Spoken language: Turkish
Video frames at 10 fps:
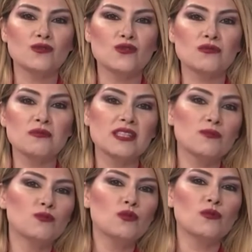Atatürk
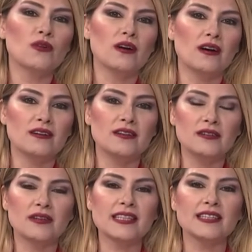bize bu
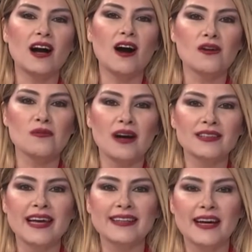e, vatanı
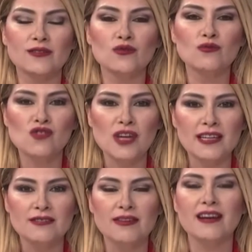armağan eden tüm
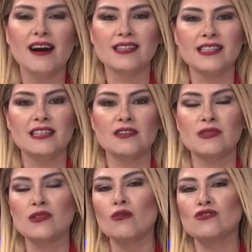şehit ve
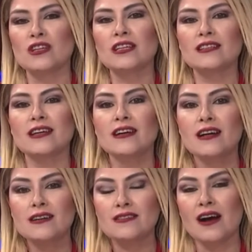gazilerimizi öncelikle
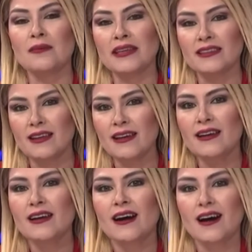rahmetle
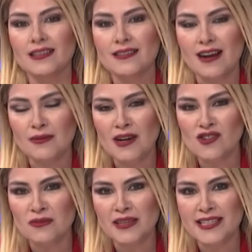anarak
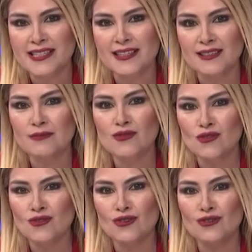başlamak istedim.
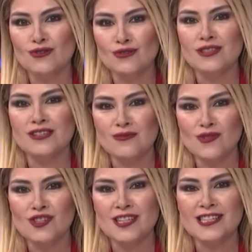Çünkü dün
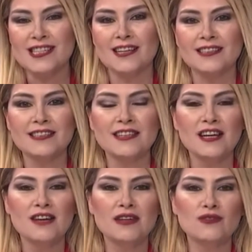23 Nisan'dı
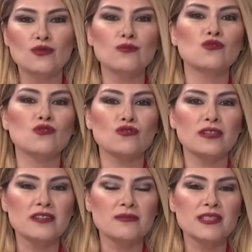ve tüm
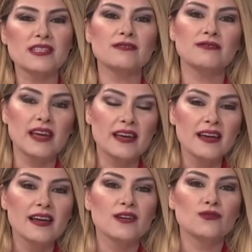çocuklarımızın ve
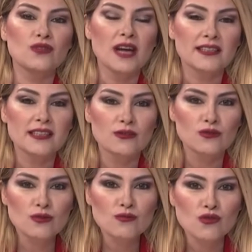dünyadaki
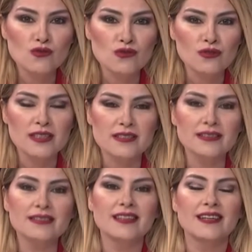tüm
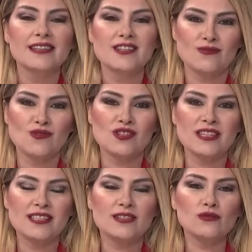çocukların 23
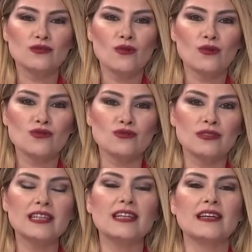Nisan'ı kutlu
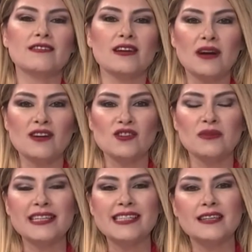olsun dileyerek
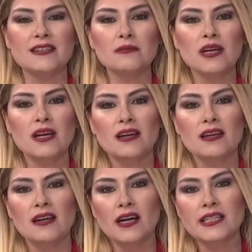başlamak istedim.
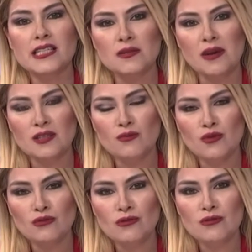E, aynı zamanda
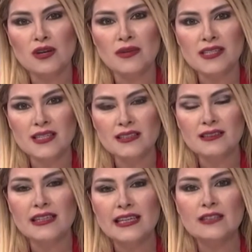bugün
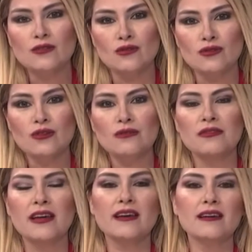Ramazan'ın ilk
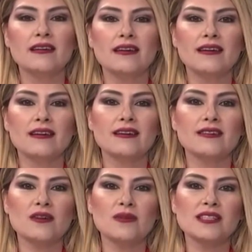günü ve
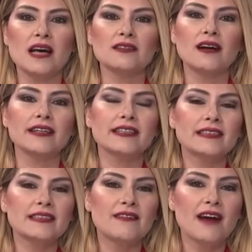e, Ramazan
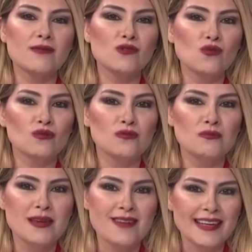ayının da vermiş
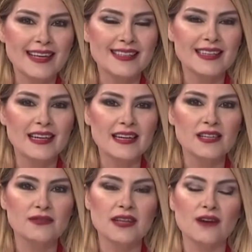olduğu bereket
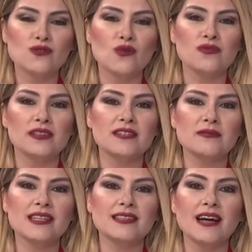ile iftar
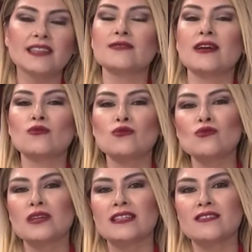sofralarımıza tat ve
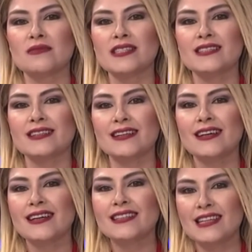huzur getirmesini
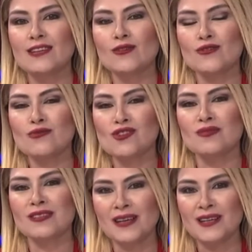diliyorum.
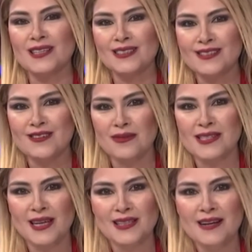Şimdiden hayırlı
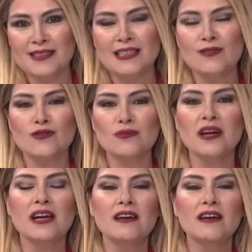Ramazanlar diliyorum.